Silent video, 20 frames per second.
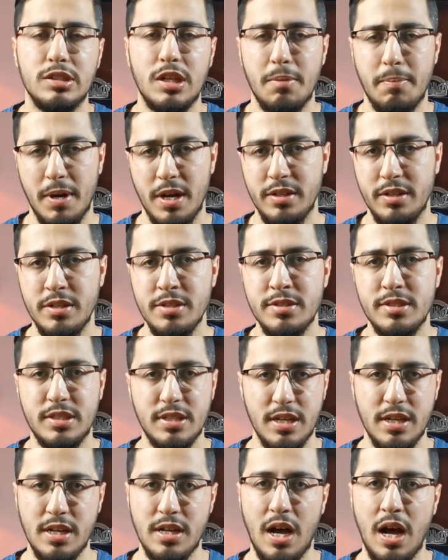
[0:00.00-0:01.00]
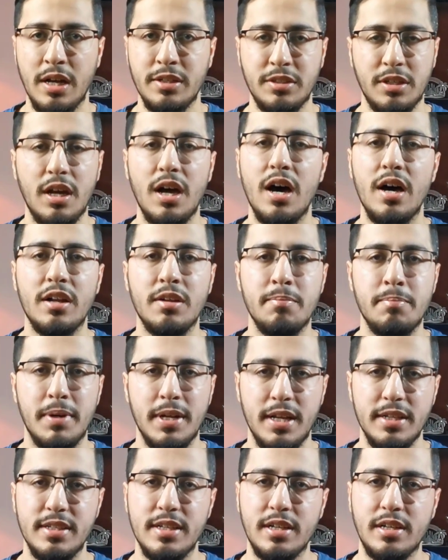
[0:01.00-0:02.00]
طبعا انت تقارن
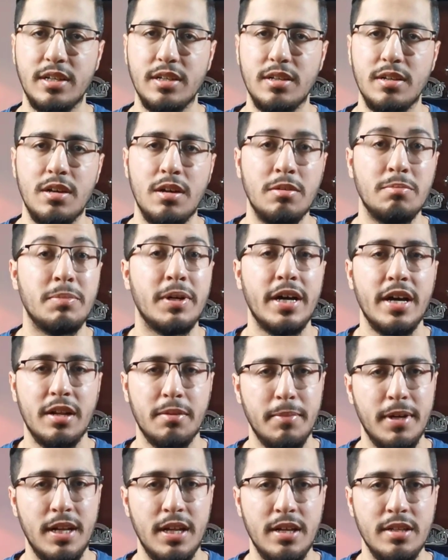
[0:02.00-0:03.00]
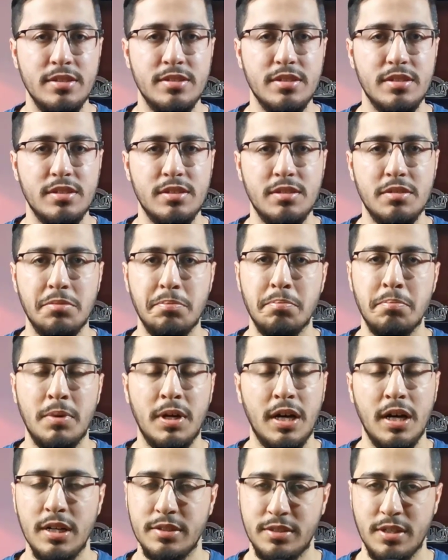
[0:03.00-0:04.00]
بلدك بغير بلد
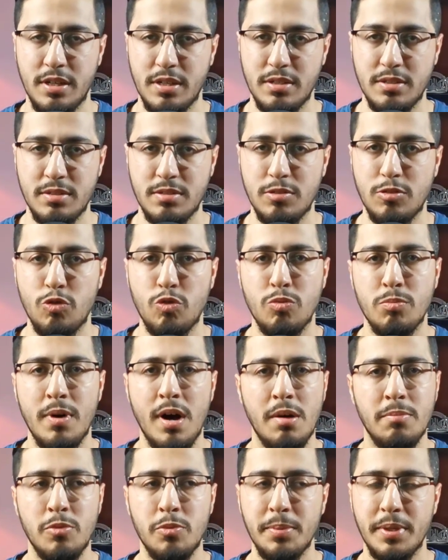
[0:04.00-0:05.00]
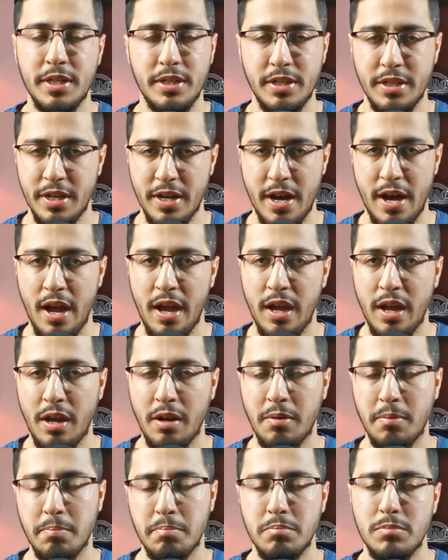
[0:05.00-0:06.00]
خطأ وما ممكن
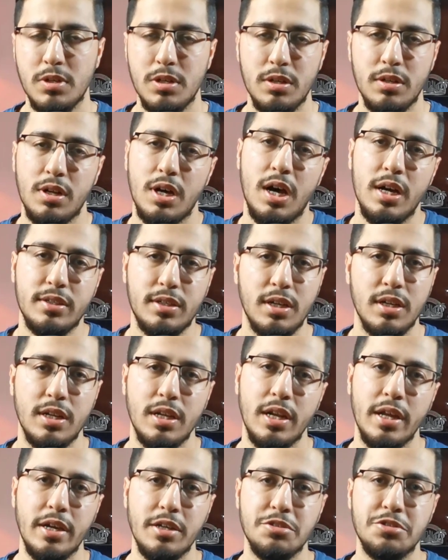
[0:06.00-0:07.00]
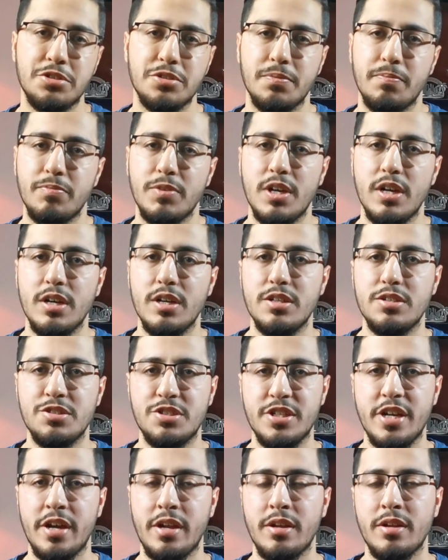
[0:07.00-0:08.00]
نهائيا راح تقول لي ليش
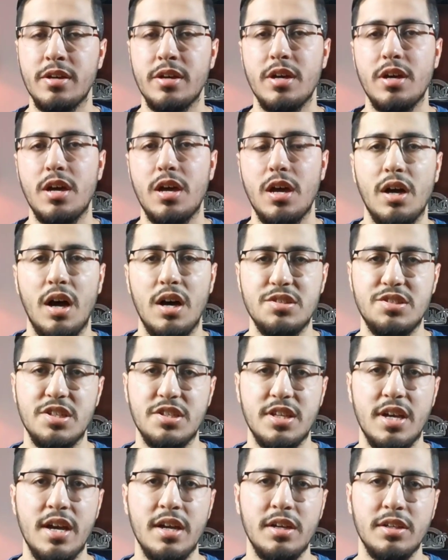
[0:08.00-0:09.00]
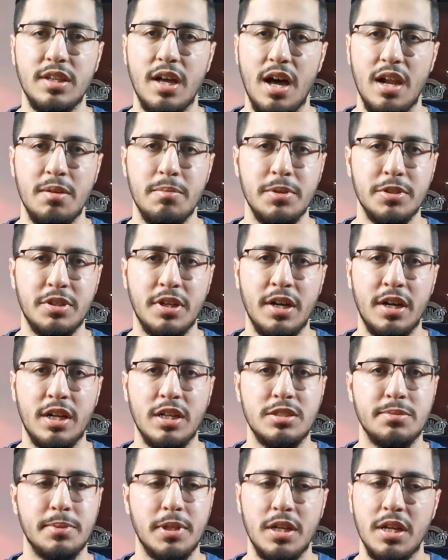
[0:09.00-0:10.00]
زين هسه اي طالب
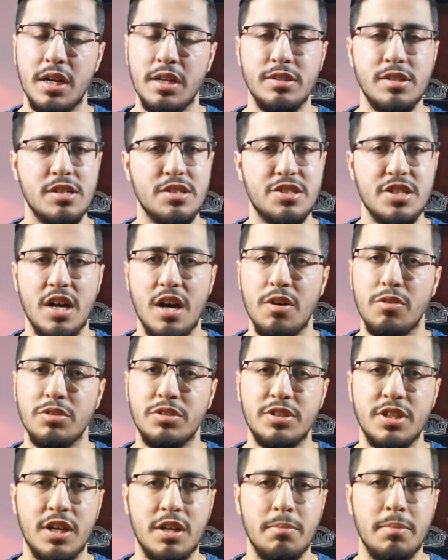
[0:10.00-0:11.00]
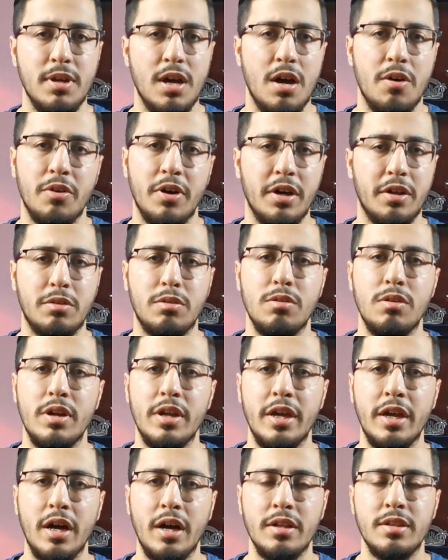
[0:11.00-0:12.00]
يتخرج من الهندسه والتربيه وغير
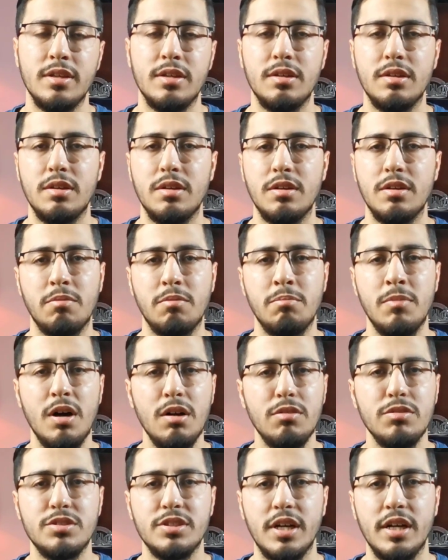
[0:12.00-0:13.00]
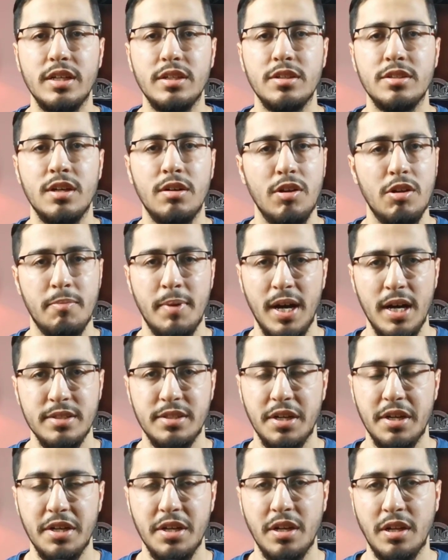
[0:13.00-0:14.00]
كليات ماكو تعيين الدوله ما
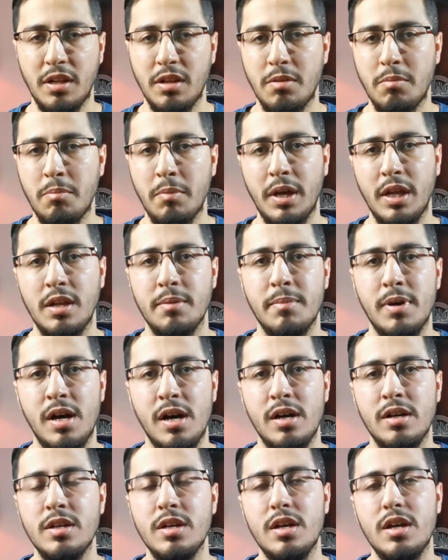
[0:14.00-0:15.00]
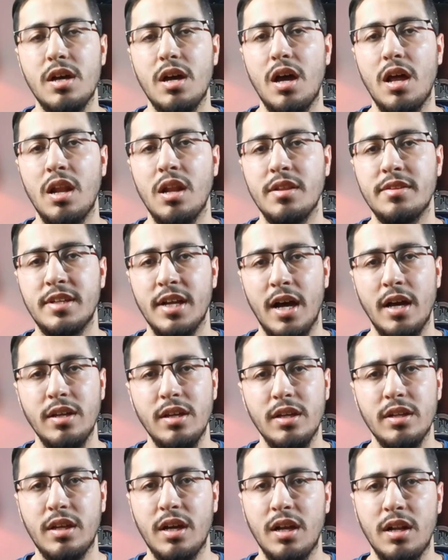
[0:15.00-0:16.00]
تعين بينما
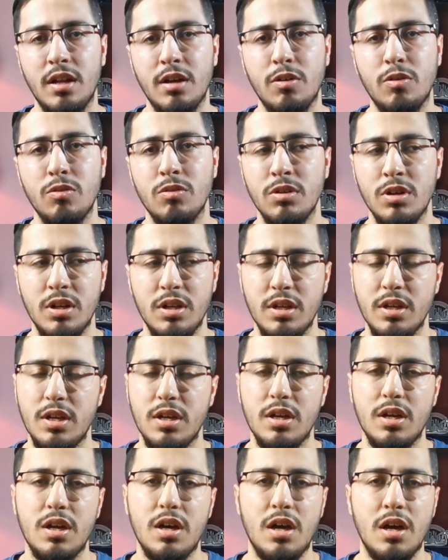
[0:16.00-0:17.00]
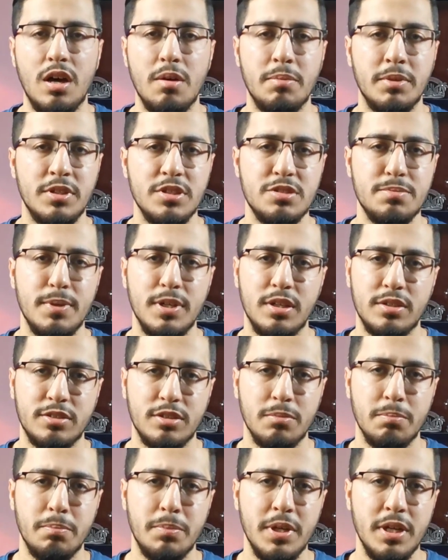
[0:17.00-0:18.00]
التعيين خلينا نقول آه، بالنسبه
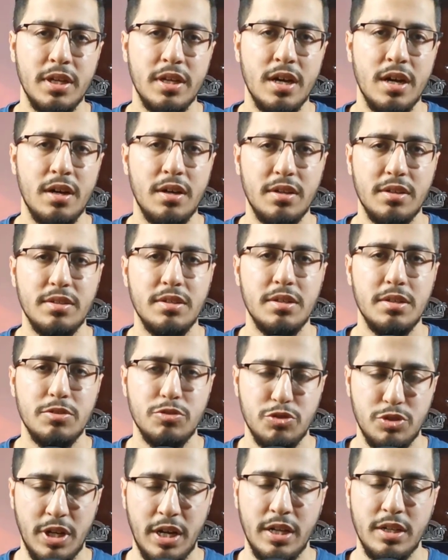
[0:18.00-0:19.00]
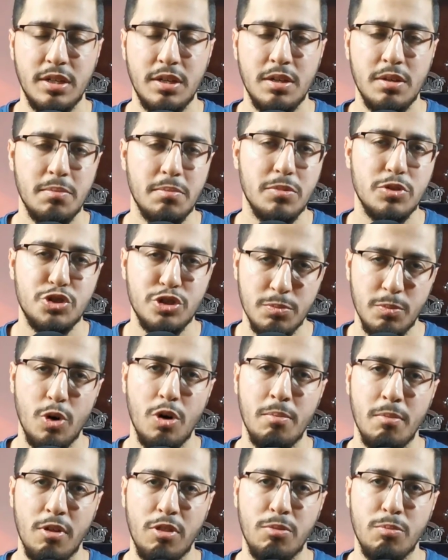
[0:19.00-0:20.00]
للطبيه يعني
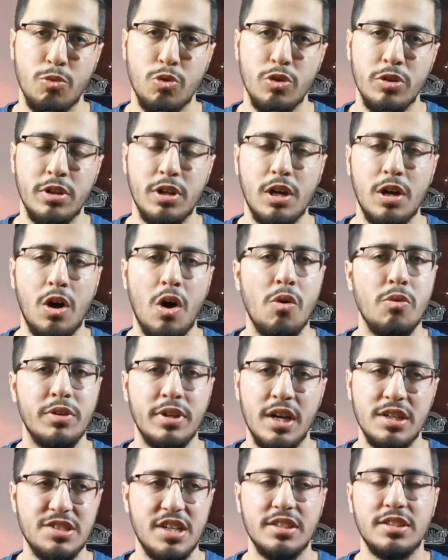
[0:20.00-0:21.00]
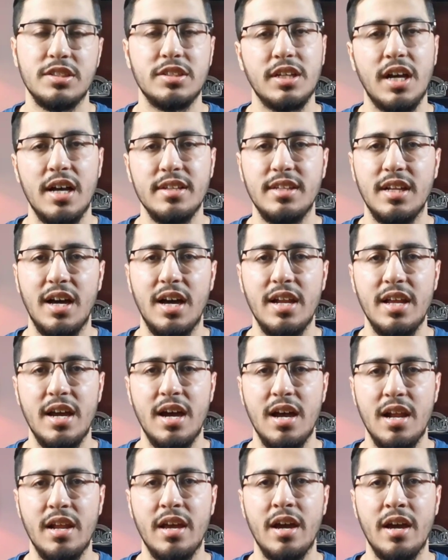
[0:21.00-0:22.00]
شبه مضمون او الناس حتتقاتل
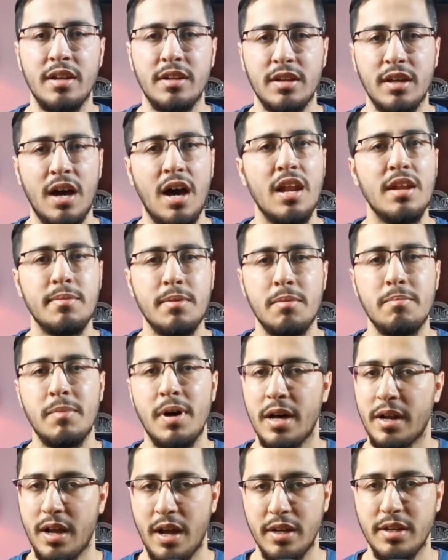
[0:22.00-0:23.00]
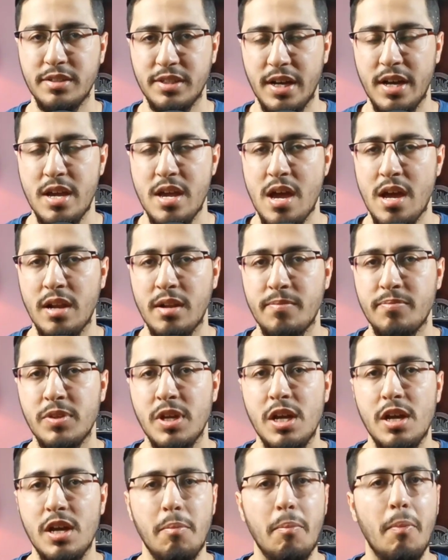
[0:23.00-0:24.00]
عليها لان غالبا ما راح يتعين
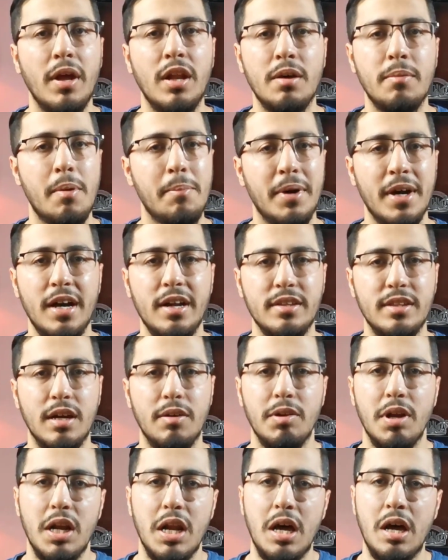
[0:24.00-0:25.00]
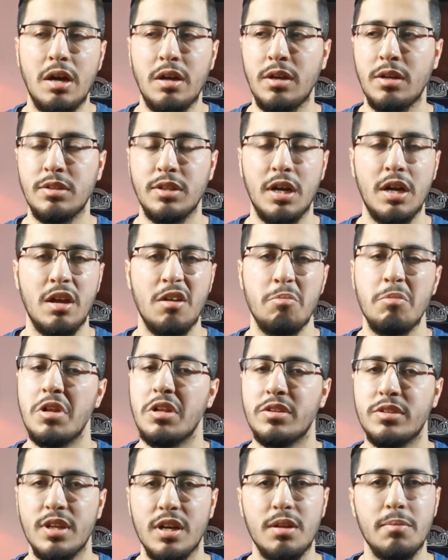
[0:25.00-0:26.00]
بينما بغير دوله لا يتعين
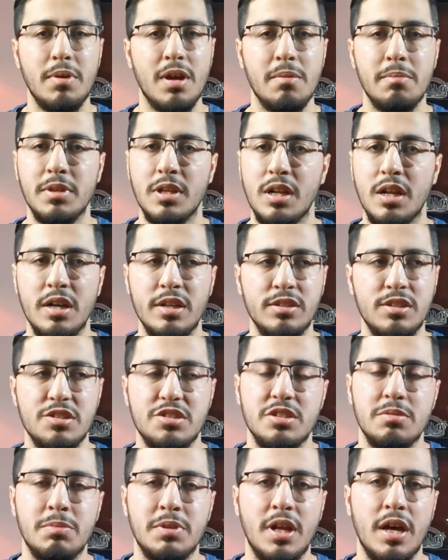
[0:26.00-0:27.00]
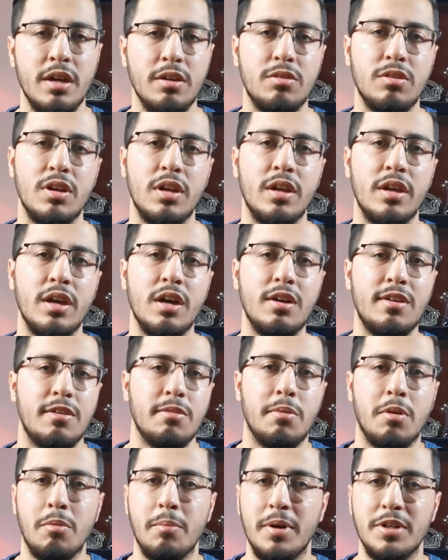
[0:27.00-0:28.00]
من التربيه من الهندسه من اي كليه
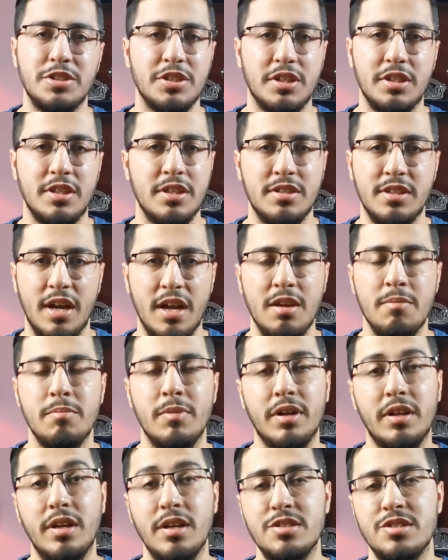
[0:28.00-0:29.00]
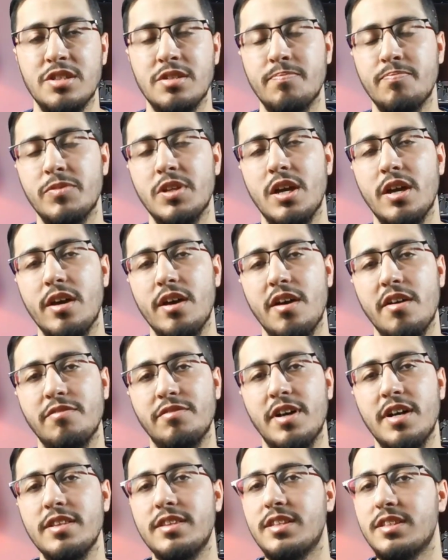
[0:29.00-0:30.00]
قبل مباشره تعيين مركزي
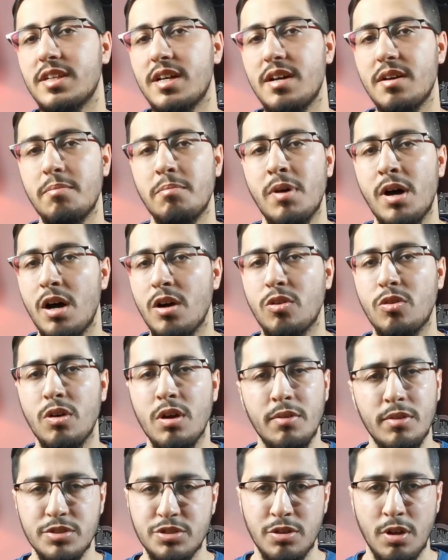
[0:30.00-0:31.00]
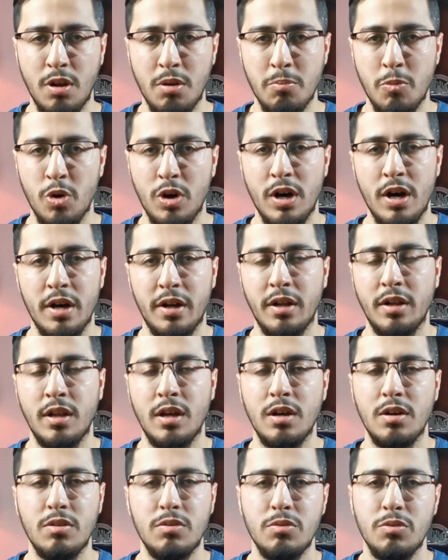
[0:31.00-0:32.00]
فانت ما اكو اي وجه
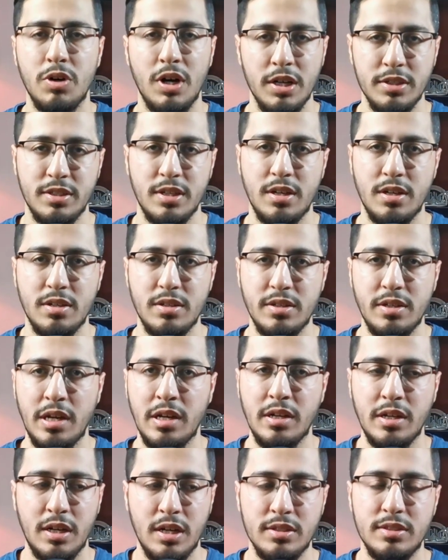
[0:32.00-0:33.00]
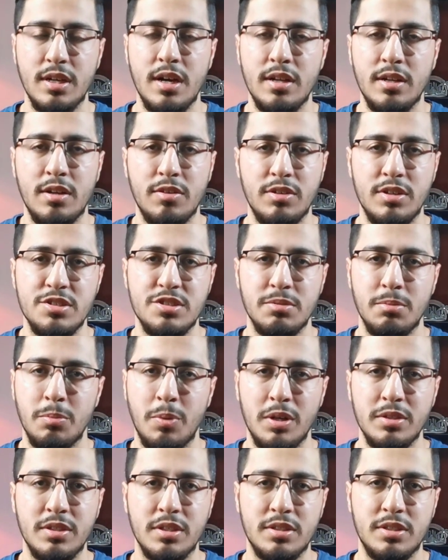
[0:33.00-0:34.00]
للمقارنه وخطا يعني خطا انه ينحسب
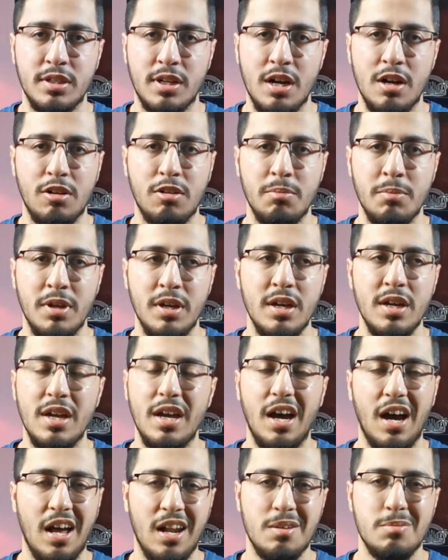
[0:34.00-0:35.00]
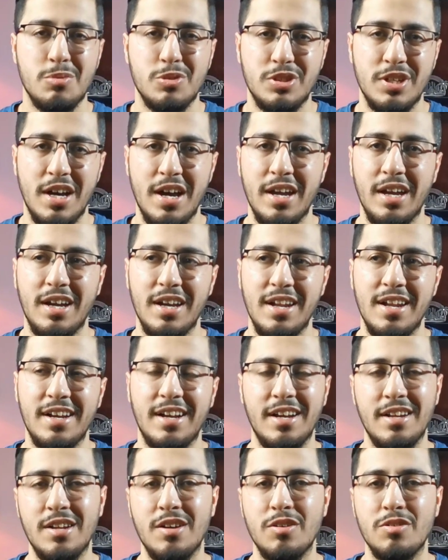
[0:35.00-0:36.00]
المعدل التراكمي على مود هاي يقول
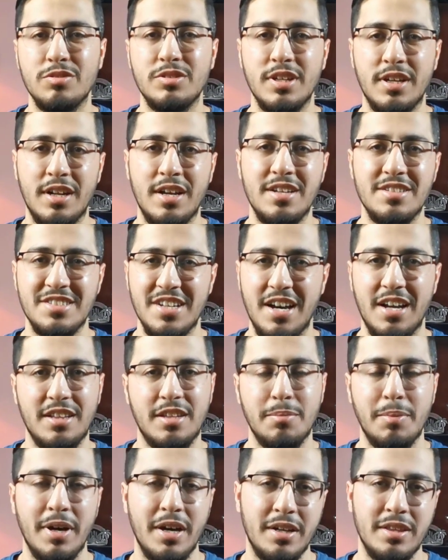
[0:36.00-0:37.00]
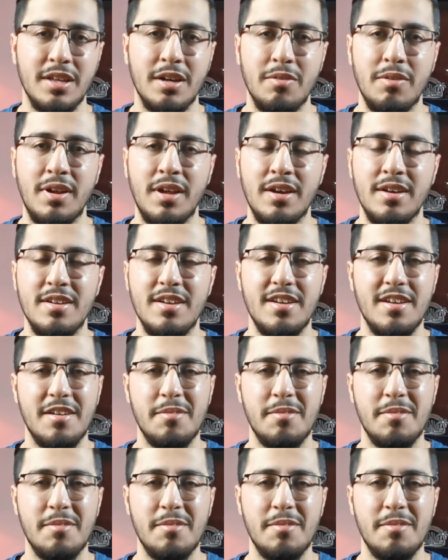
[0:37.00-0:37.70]
لك انه ترى صارت بغير دوله